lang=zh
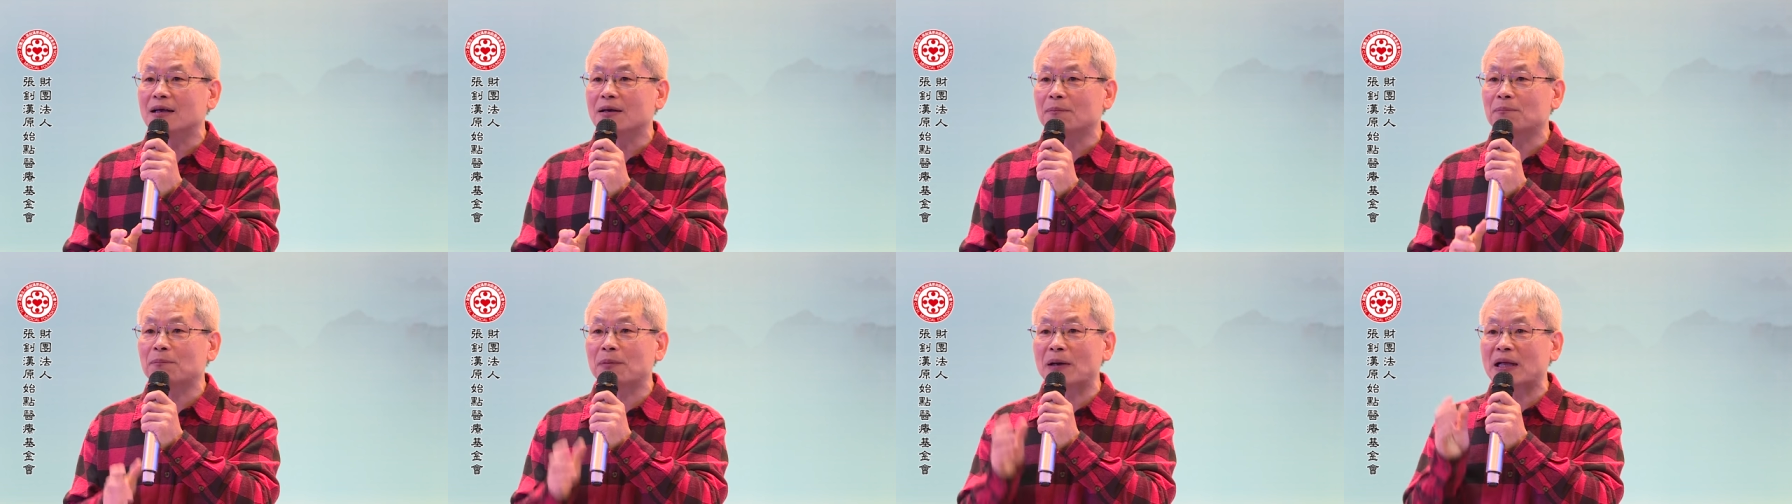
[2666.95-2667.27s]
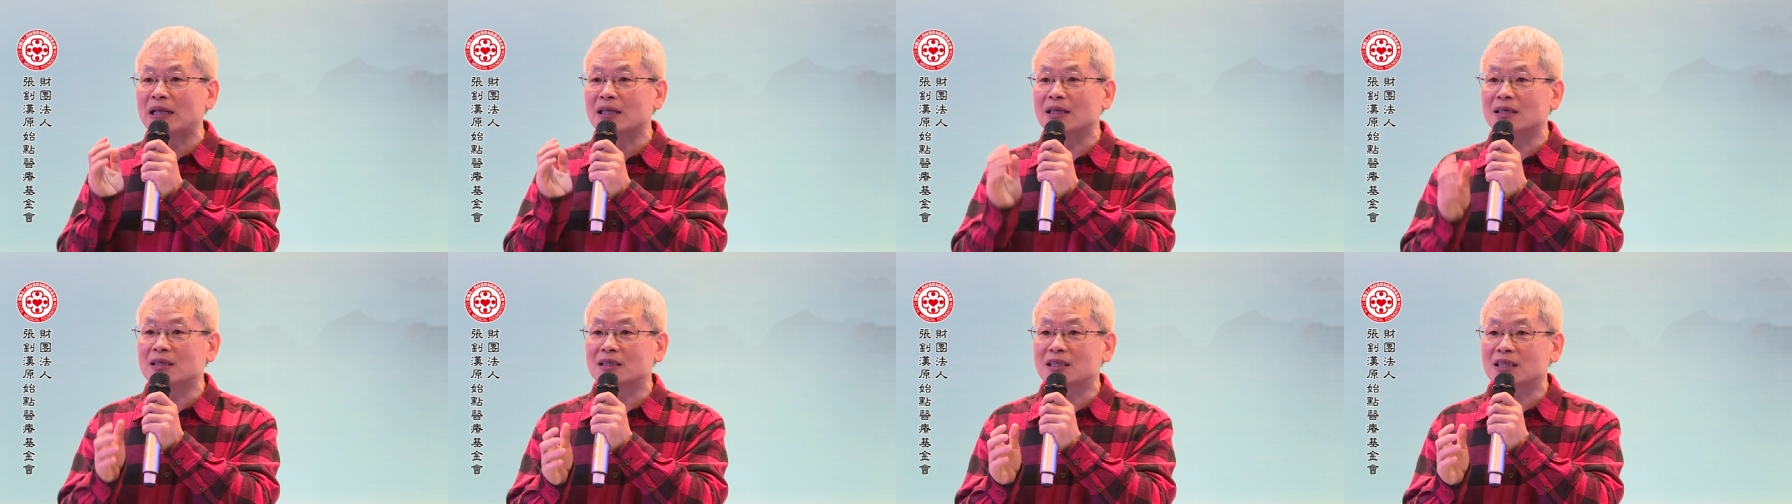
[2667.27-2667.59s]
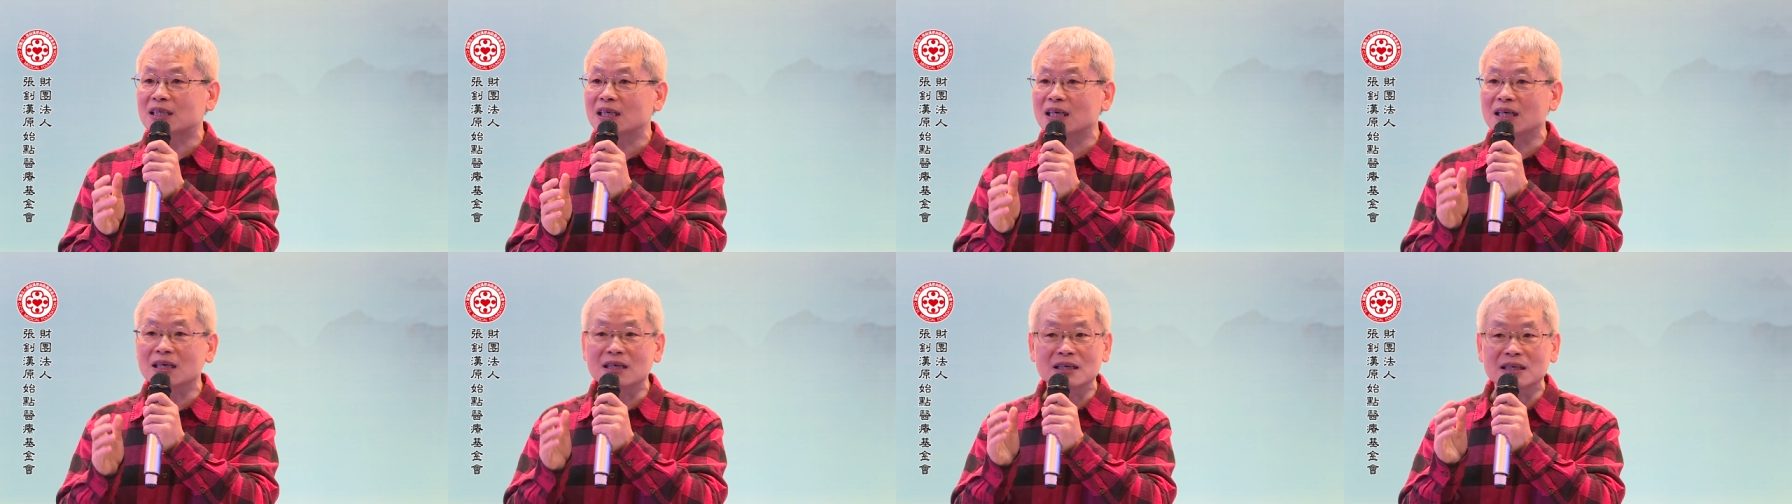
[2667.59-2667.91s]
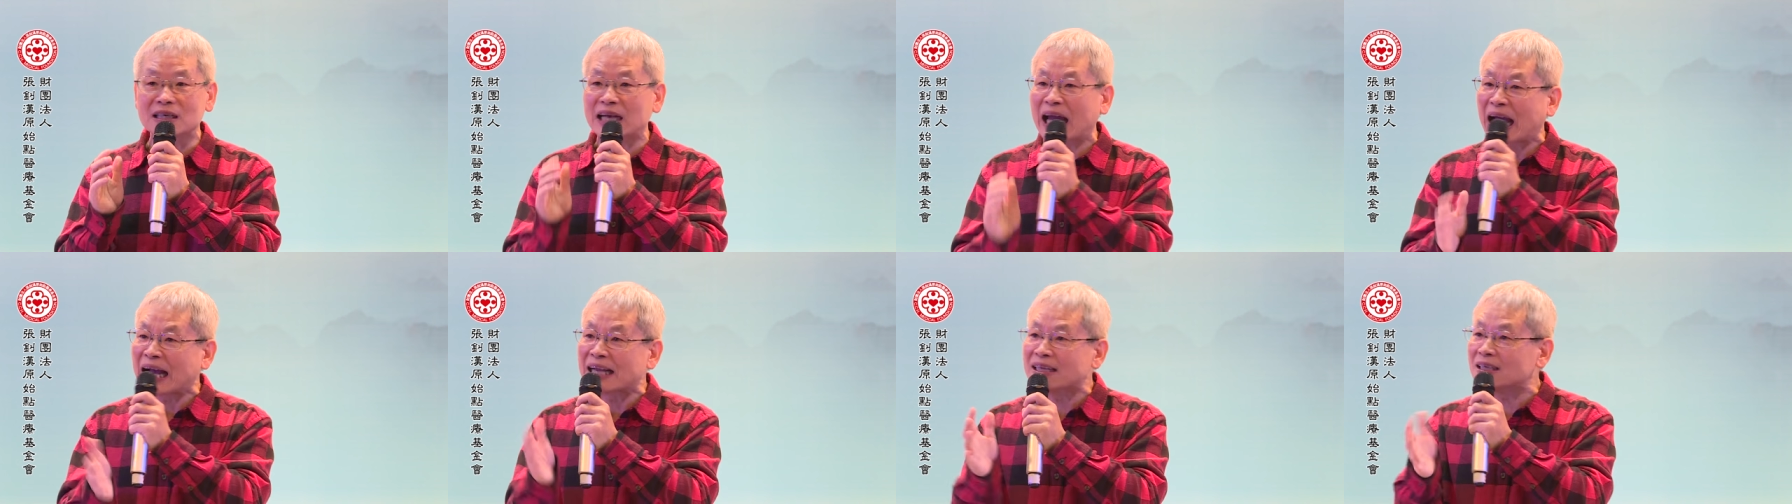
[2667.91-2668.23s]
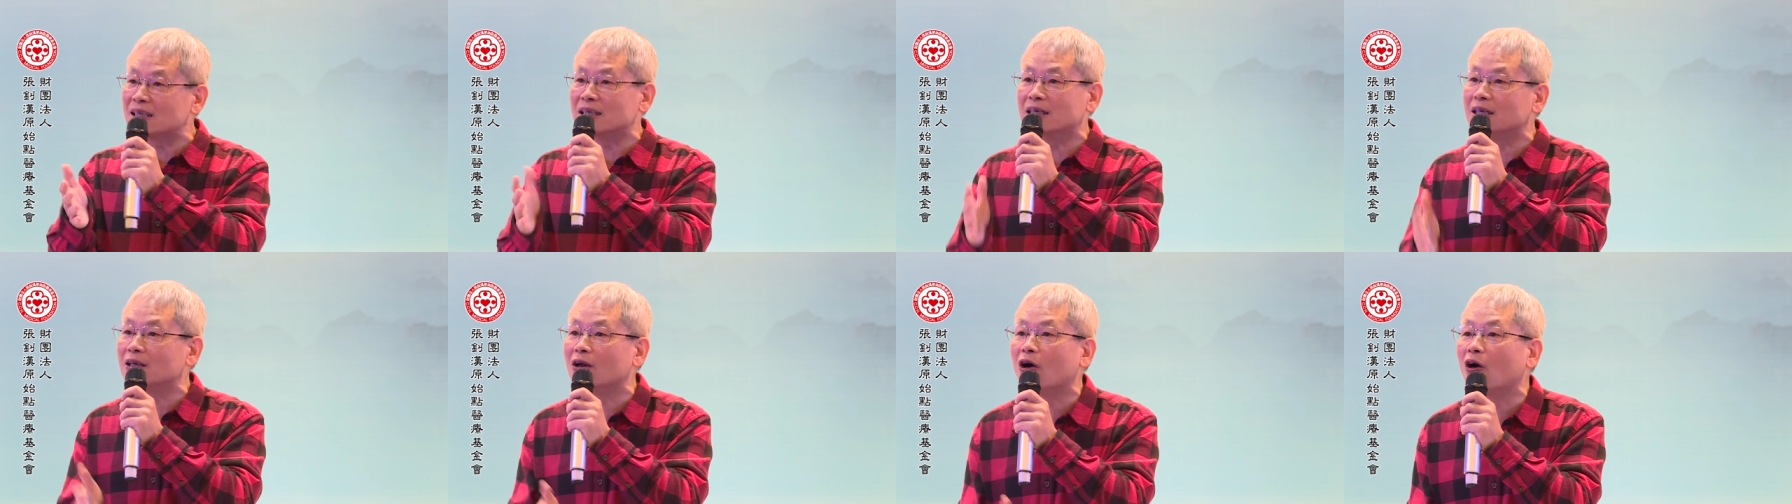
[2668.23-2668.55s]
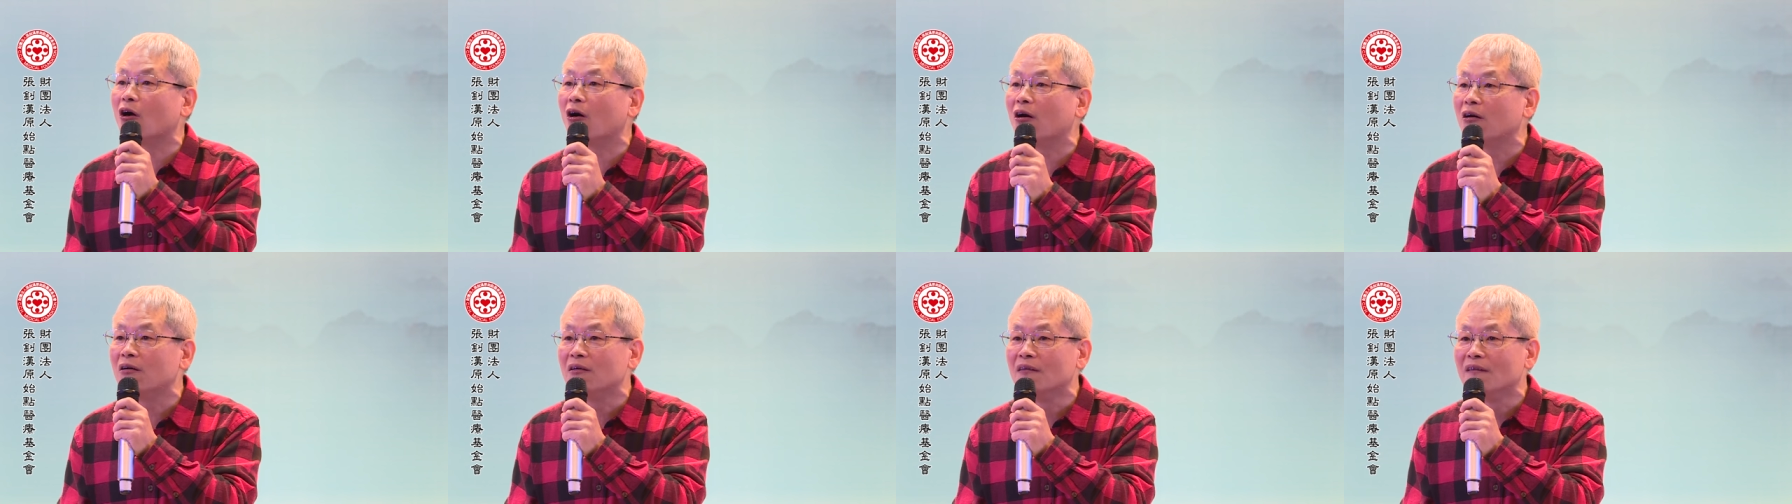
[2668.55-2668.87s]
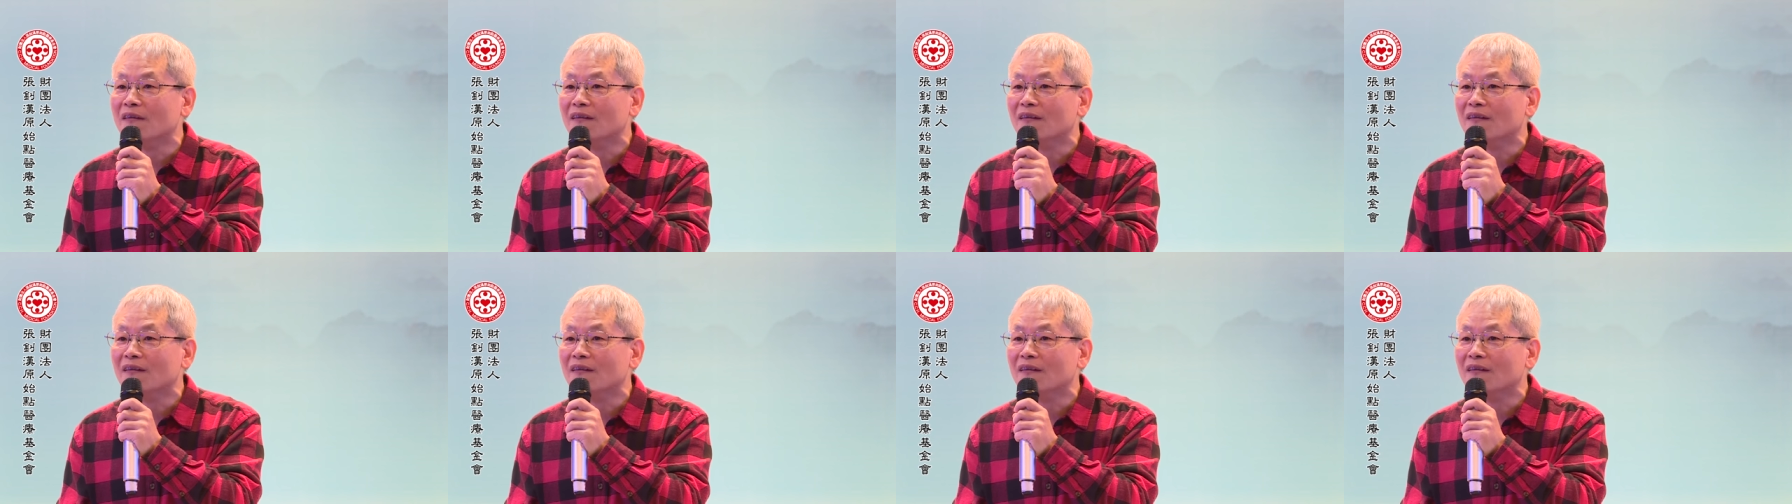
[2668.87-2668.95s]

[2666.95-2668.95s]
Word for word: 本性难移咯。